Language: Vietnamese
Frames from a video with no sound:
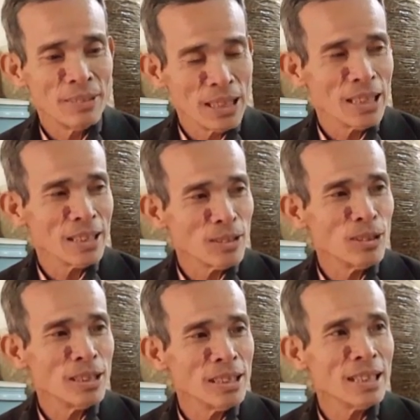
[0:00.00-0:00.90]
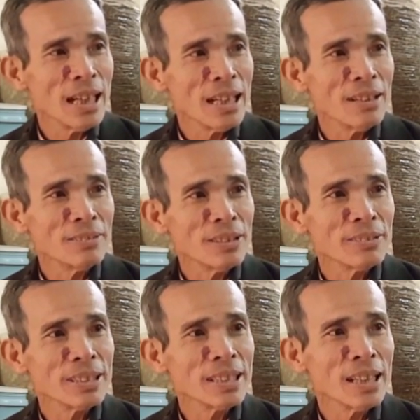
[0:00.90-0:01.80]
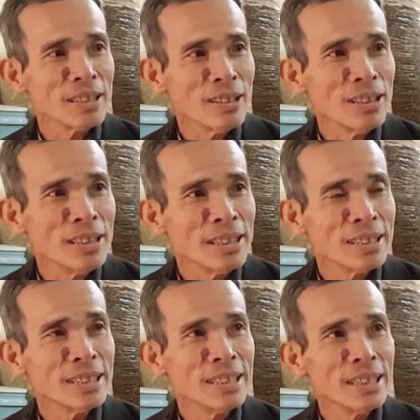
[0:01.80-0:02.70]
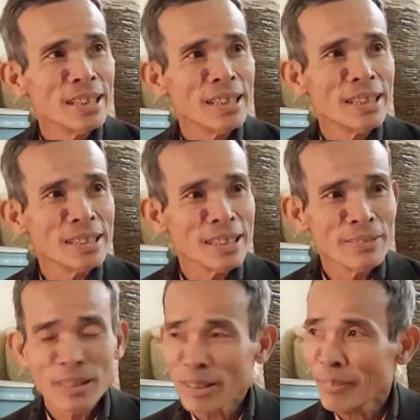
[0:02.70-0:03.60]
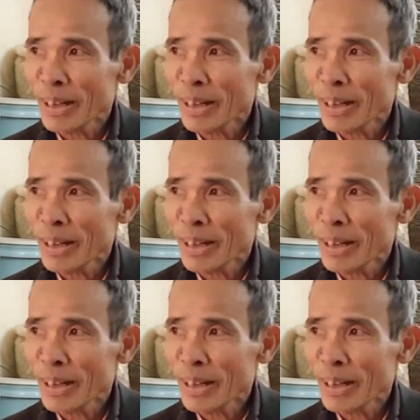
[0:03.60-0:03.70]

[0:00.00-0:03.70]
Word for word: Bây giờ là tôi đi lại làm việc bình thường vâng. rồi. Đi uh, chơi bời